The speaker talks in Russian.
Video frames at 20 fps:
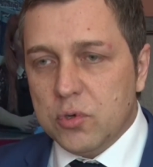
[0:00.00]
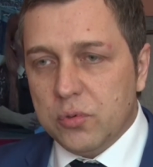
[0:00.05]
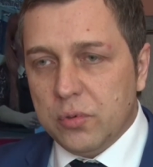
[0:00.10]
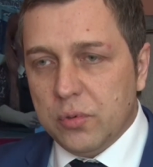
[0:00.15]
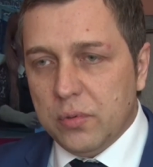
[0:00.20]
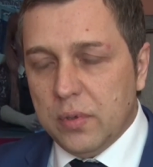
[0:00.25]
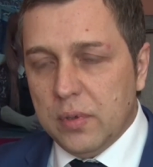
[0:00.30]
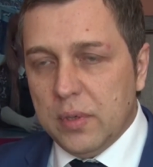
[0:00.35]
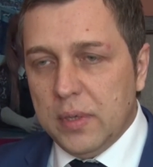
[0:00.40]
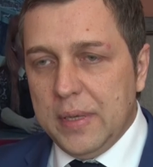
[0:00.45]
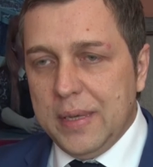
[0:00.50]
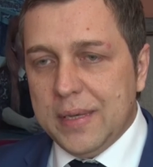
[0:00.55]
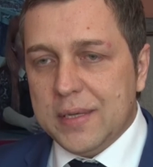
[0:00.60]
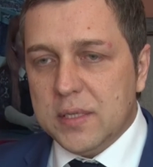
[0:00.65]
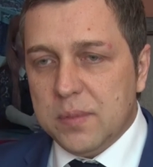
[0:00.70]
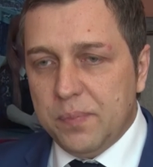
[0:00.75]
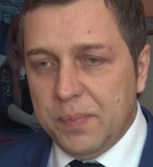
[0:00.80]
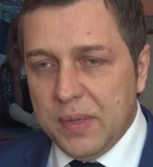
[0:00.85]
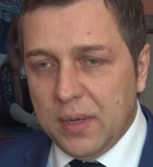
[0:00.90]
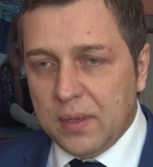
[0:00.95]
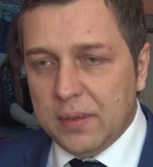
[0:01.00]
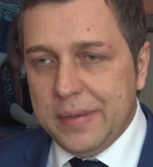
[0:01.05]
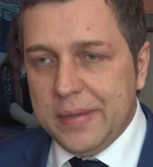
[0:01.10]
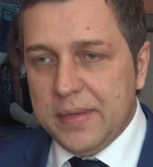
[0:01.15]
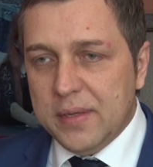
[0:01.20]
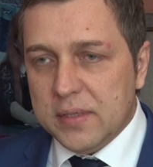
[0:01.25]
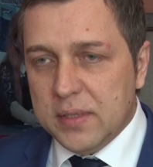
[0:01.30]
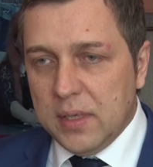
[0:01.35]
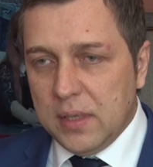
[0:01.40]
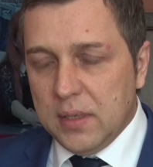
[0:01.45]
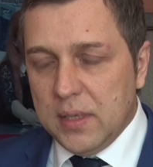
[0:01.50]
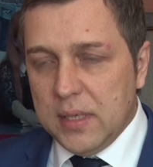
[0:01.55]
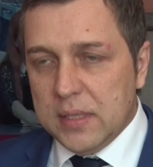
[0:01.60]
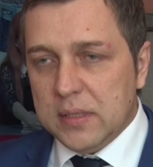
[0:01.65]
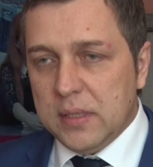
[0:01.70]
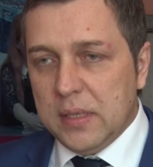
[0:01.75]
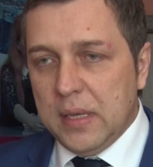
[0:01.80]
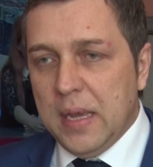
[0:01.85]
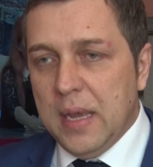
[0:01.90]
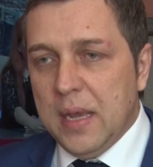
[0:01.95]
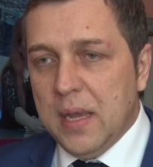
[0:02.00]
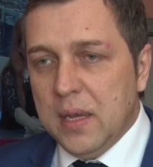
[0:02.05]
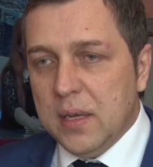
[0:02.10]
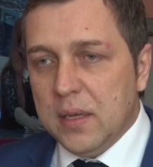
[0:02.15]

что эксперты не согласны